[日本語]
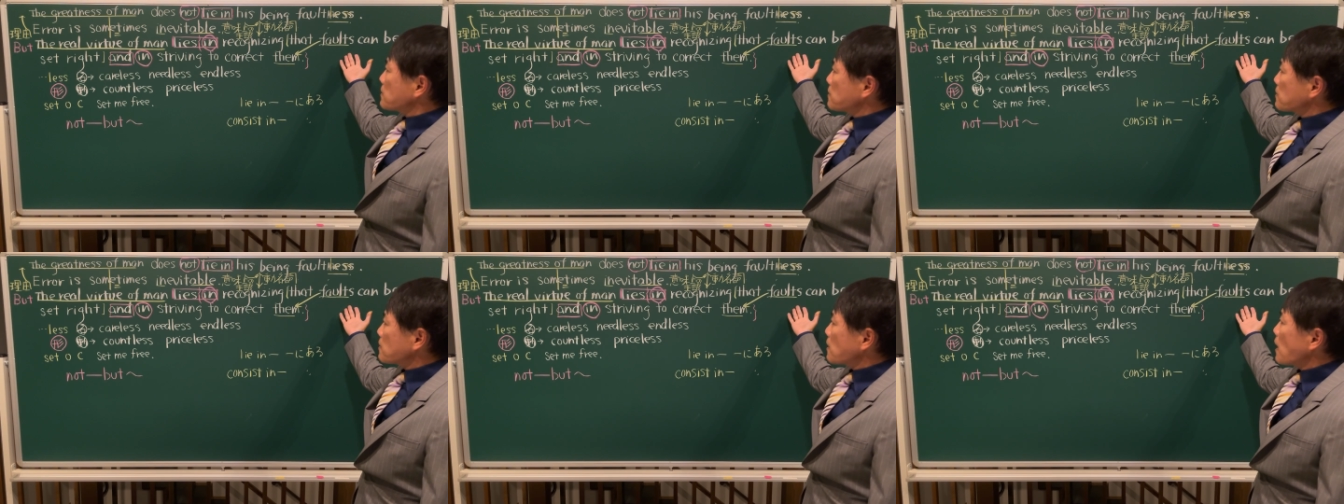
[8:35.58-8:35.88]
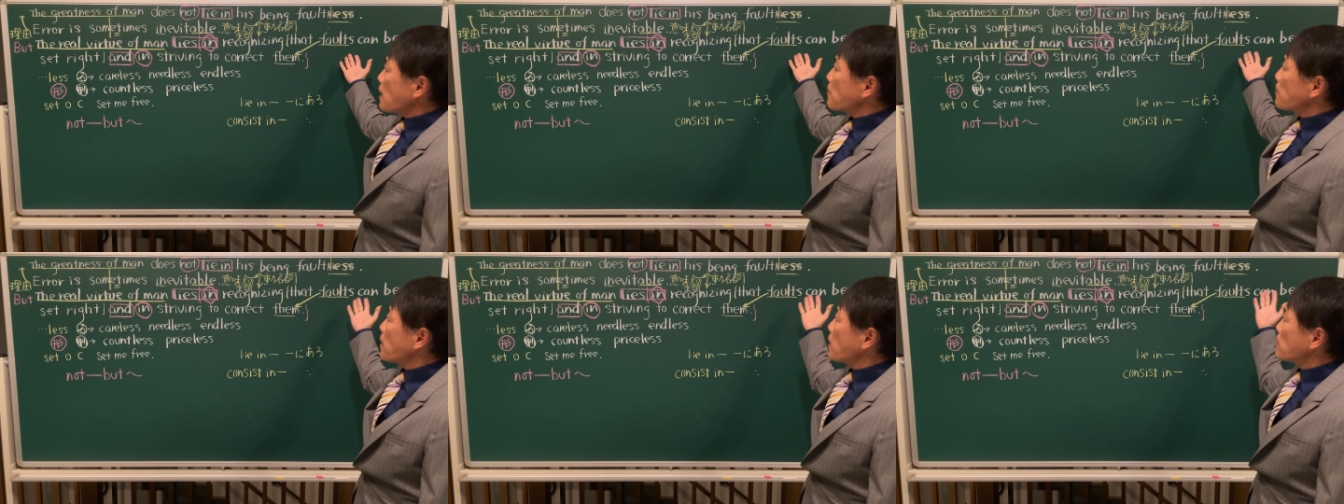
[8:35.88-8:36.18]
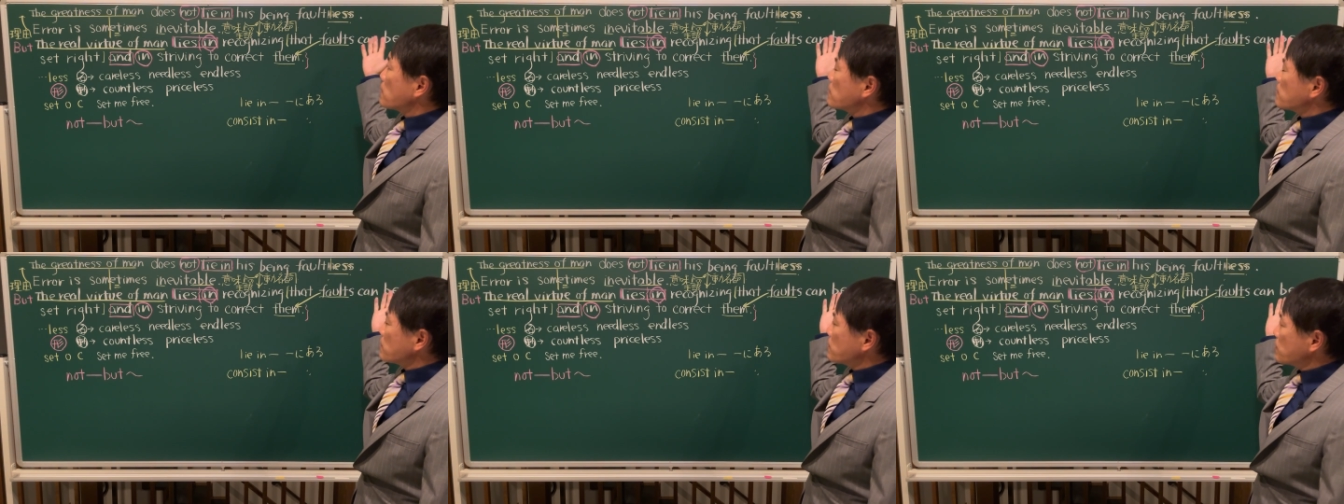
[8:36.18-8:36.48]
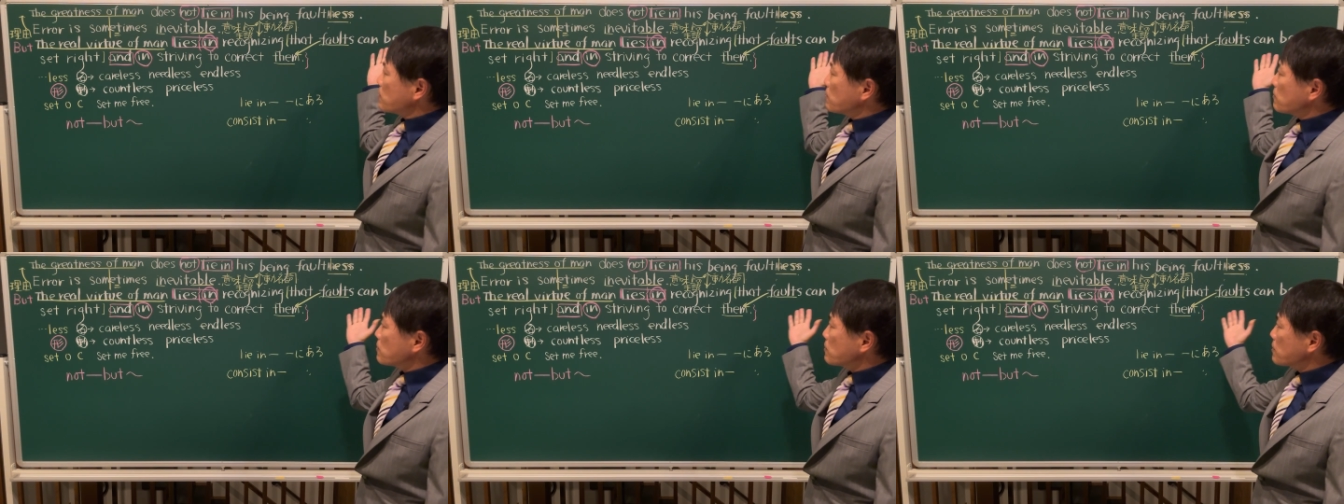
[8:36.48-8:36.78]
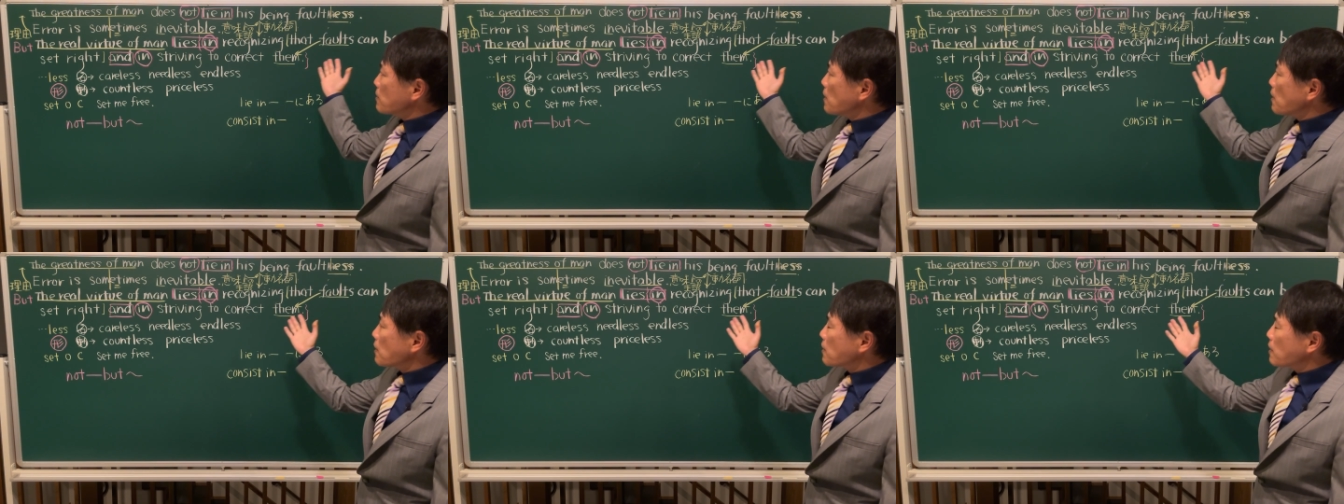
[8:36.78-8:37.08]
違いは修
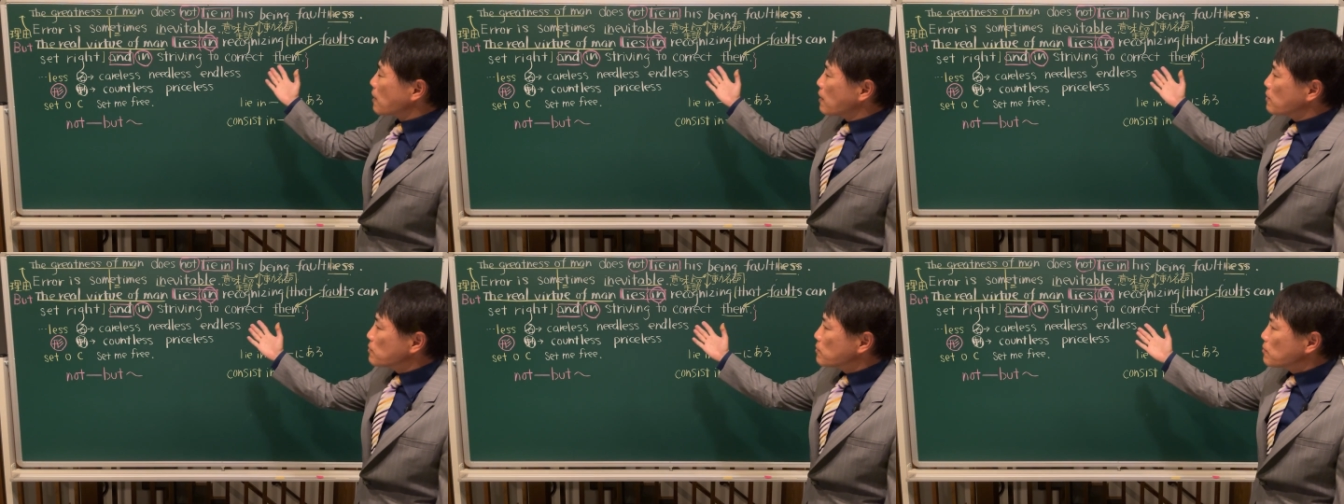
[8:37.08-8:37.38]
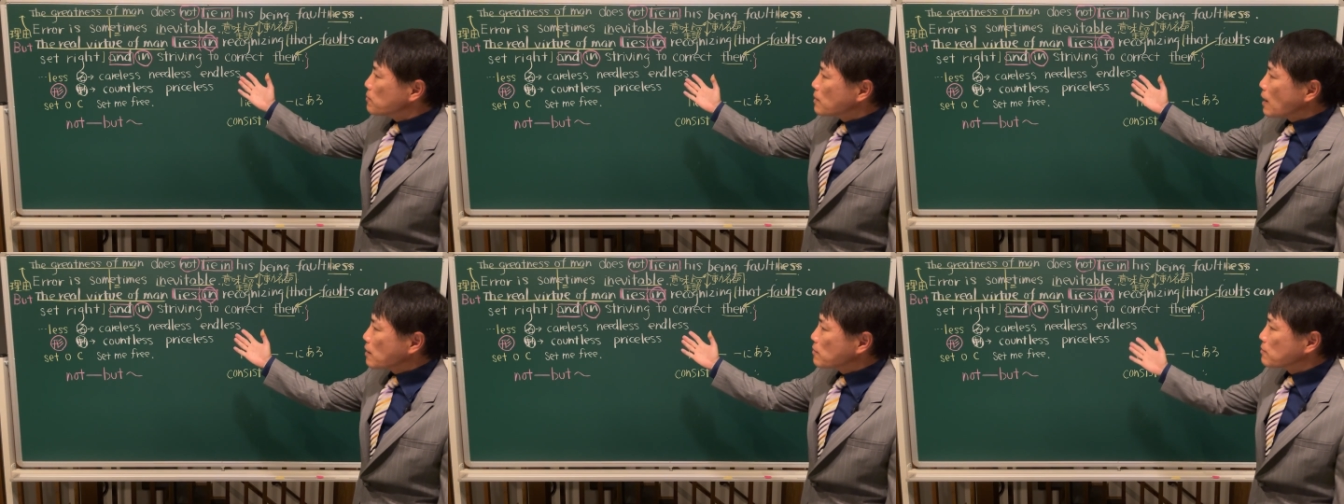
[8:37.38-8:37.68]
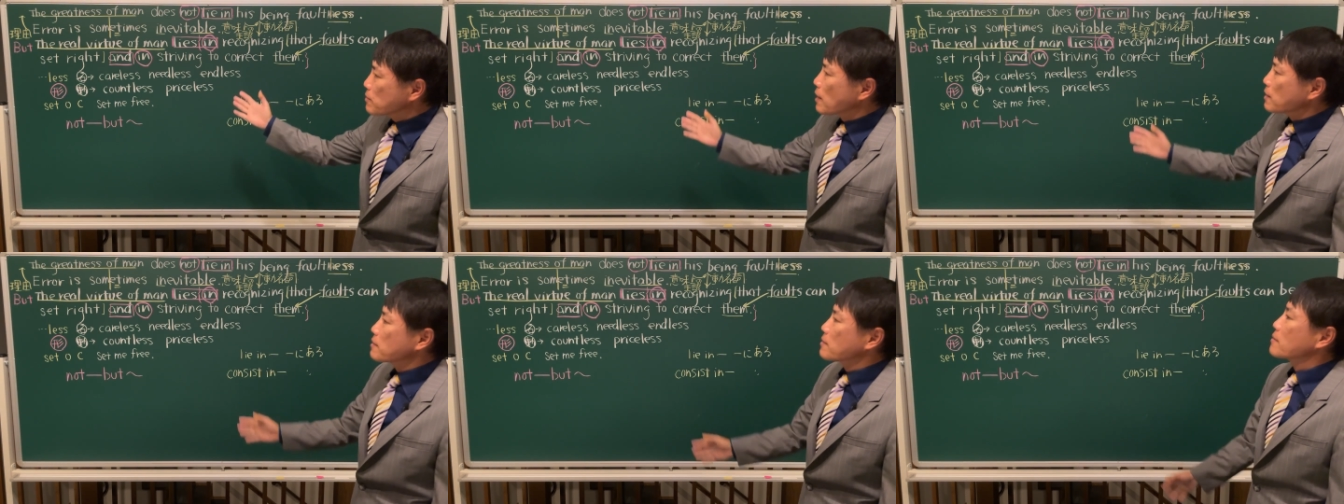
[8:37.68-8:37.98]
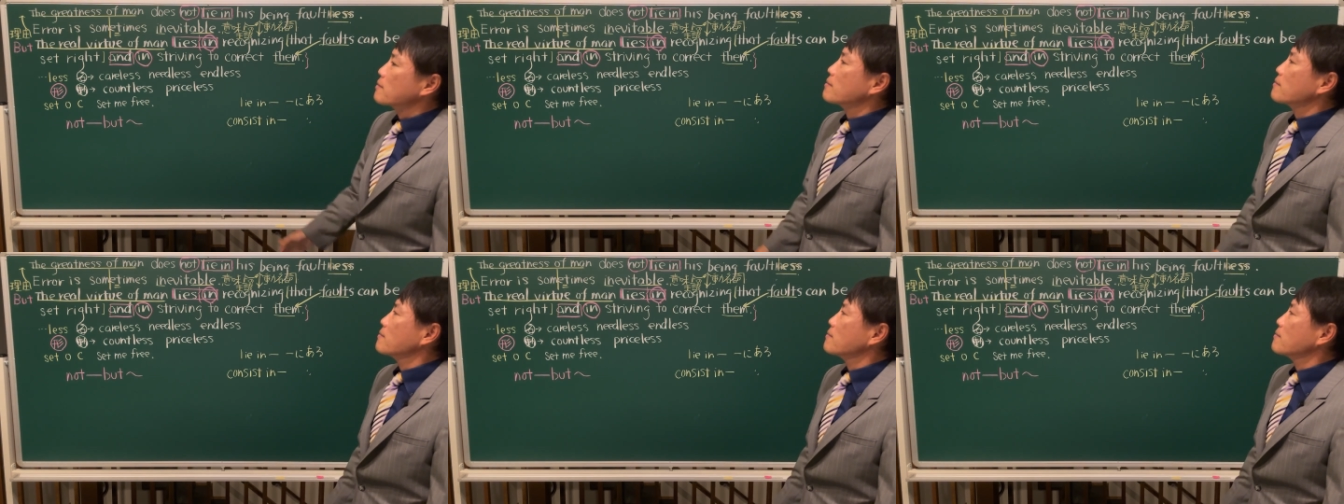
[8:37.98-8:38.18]
正可能なのだ